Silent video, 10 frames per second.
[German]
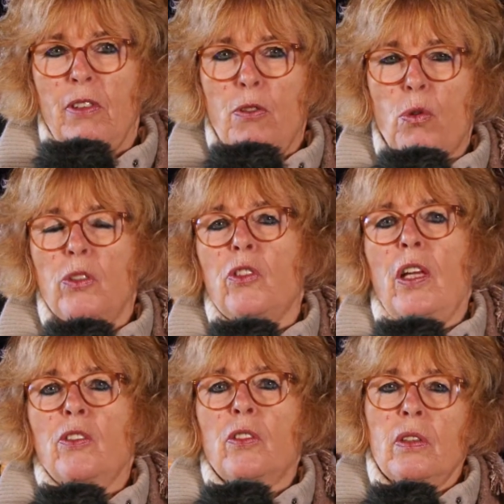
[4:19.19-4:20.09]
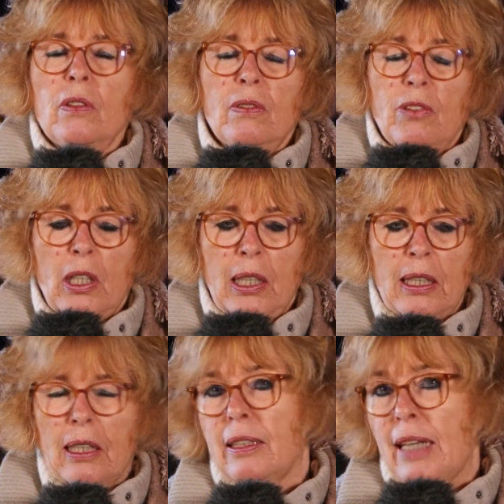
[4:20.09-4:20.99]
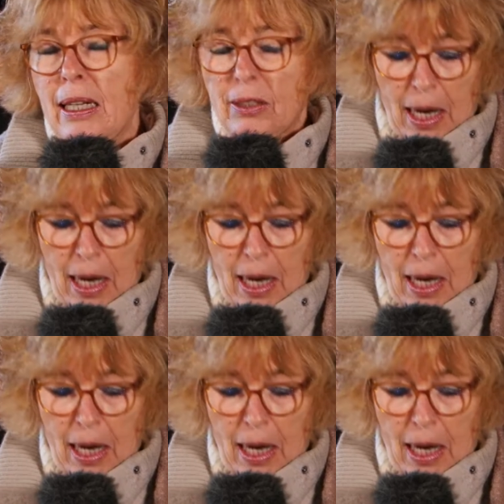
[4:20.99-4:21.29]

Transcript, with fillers: wie wir uns das wirklich gedacht